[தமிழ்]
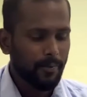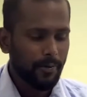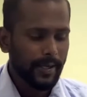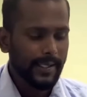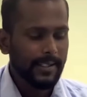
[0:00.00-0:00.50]

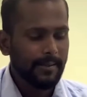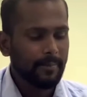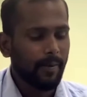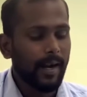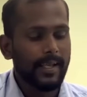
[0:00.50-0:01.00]
பூனை
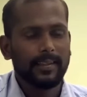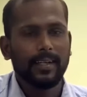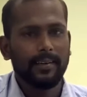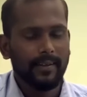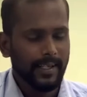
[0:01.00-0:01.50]
பாலை
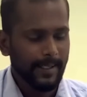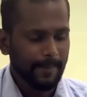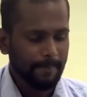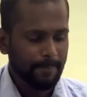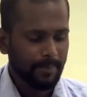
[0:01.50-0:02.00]
திருடவில்லை
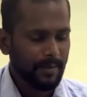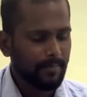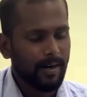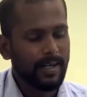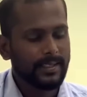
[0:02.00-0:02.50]

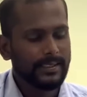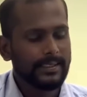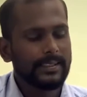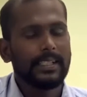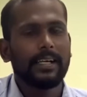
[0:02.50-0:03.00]
மாடு
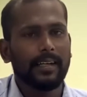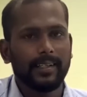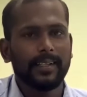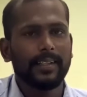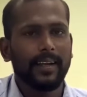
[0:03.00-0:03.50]

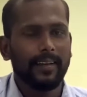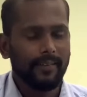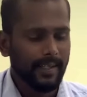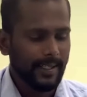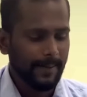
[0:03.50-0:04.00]
கன்றை தேடவில்லை